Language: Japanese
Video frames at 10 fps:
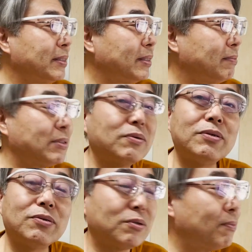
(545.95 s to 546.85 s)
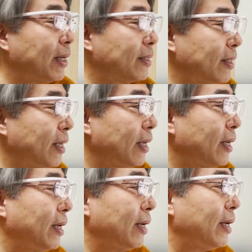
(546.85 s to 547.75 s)
まあそういうこともあって、
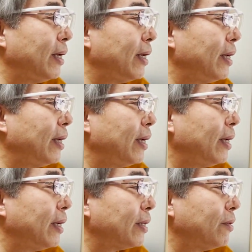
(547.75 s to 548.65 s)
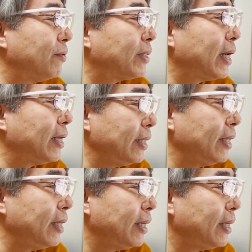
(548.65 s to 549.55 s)
えー、9対
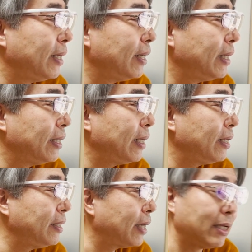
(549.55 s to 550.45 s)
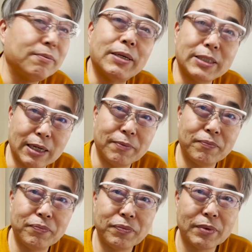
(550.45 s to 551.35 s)
2で逃げ切りました。
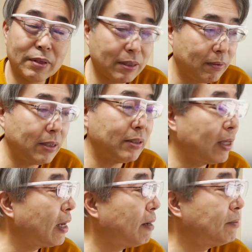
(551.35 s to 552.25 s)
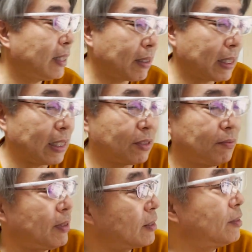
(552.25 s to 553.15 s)
全然危なっかしく
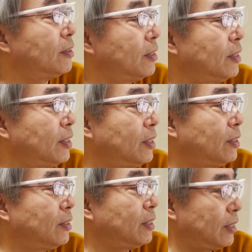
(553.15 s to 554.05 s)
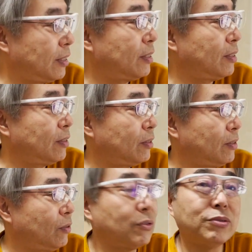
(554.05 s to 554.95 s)
もなく、
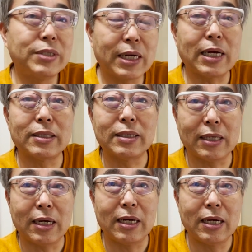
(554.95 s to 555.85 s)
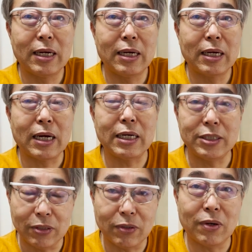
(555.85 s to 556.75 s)
余裕で勝った解
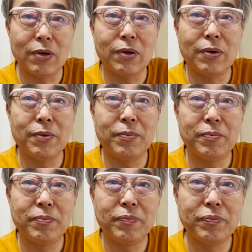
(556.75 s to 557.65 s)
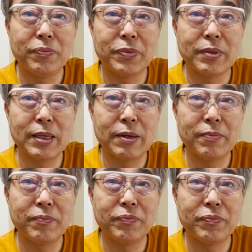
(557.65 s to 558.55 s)
消。浮き沈みの激
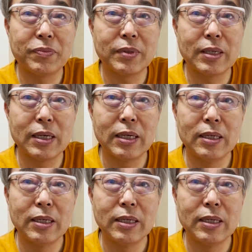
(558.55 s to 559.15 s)
しいチームやな